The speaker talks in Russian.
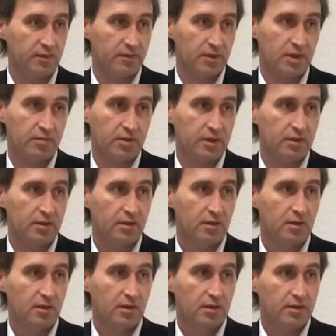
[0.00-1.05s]
В декабре
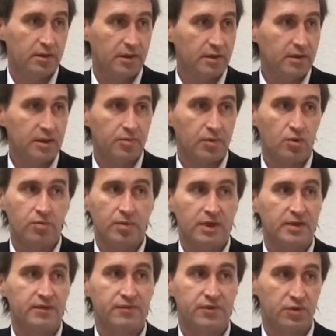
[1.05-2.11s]
на рынке
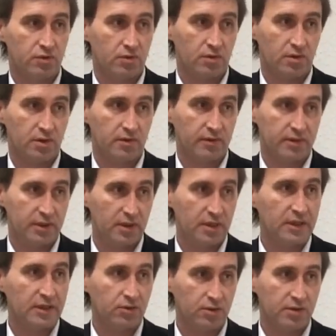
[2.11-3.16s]
покупалось все. Квартиры,
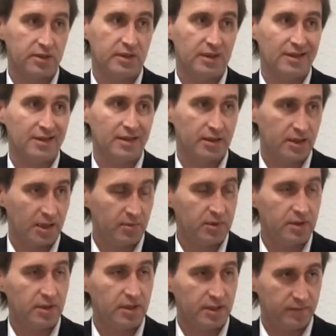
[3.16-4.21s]
которые стояли годами,
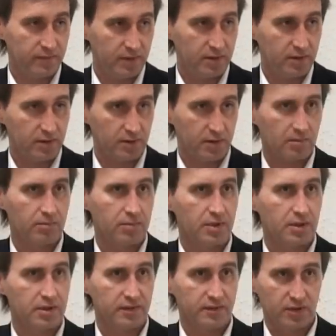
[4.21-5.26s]
неликвидные, там,
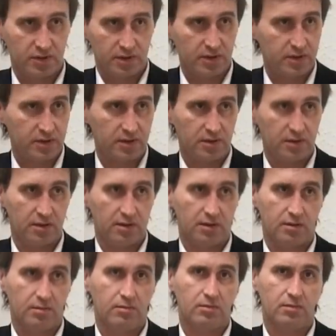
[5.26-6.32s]
по завышенной цене,
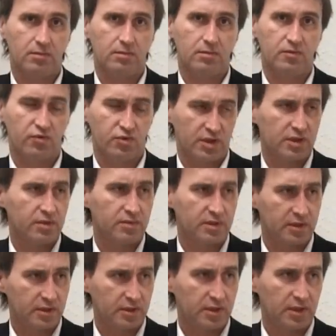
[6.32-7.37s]
там, ужасном
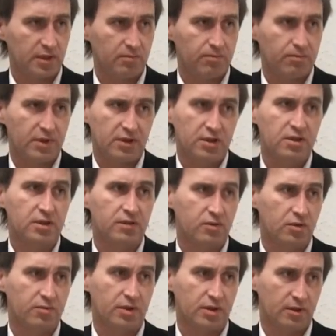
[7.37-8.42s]
состоянии. Угу. Практически
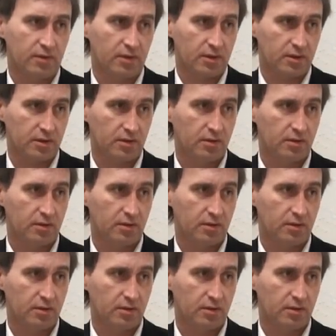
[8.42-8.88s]
все продавалось.